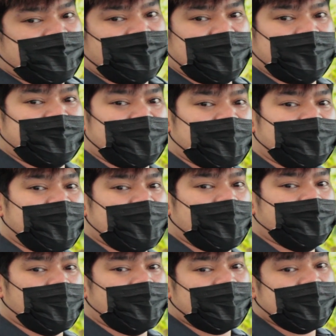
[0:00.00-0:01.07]
Bay po para
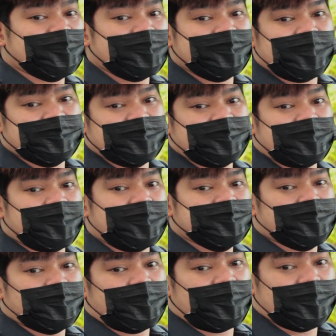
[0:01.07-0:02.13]
po makita natin ang
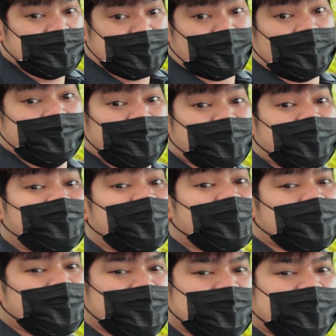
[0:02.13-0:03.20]
actual po yung mga
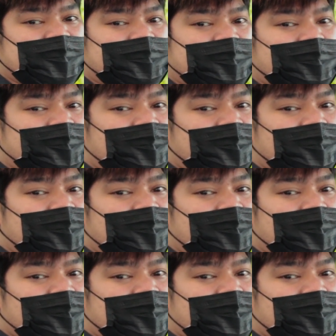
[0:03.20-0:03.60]
unit.